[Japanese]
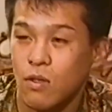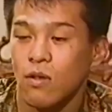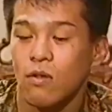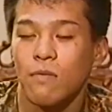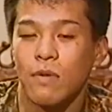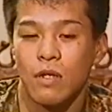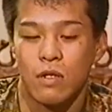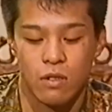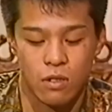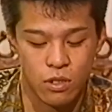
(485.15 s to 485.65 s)
そ
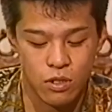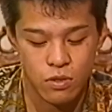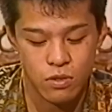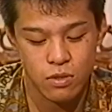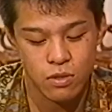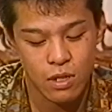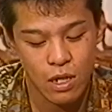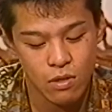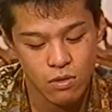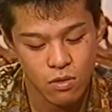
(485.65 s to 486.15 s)
れも
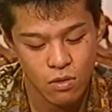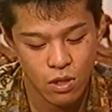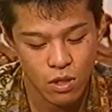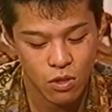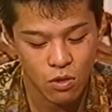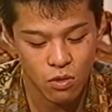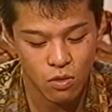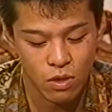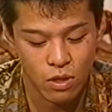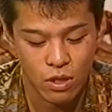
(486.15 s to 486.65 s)
9ラウンド
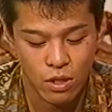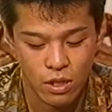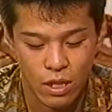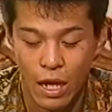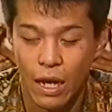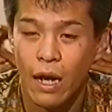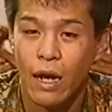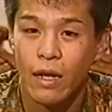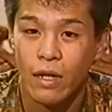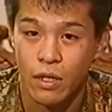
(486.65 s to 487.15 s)
でちょっと
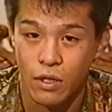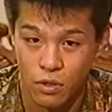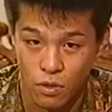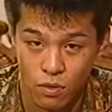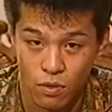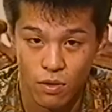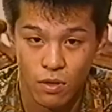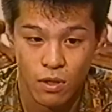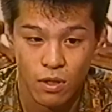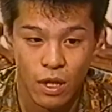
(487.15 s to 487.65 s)
長いで
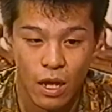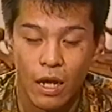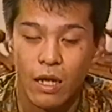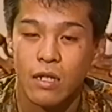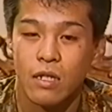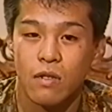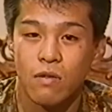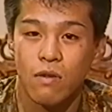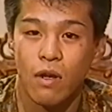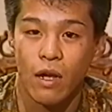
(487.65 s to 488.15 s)
しょ
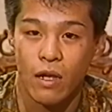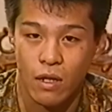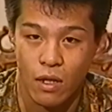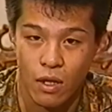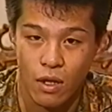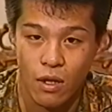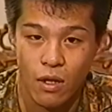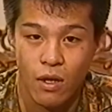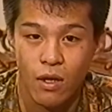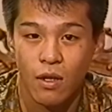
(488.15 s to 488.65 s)
8ぐらいで
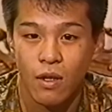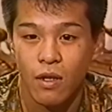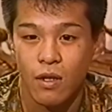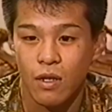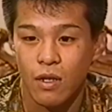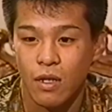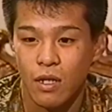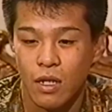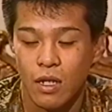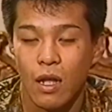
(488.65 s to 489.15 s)

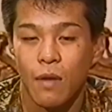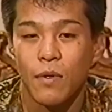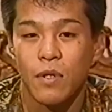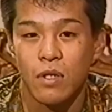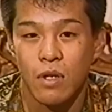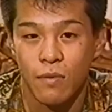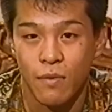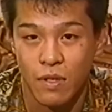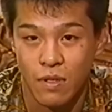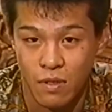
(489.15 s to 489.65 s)
痛
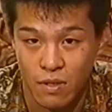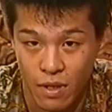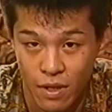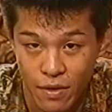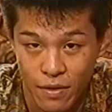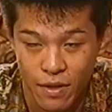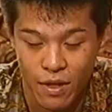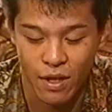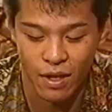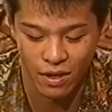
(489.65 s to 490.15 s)
めつけますん
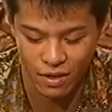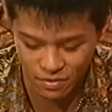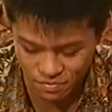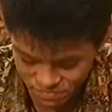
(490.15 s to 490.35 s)
でえ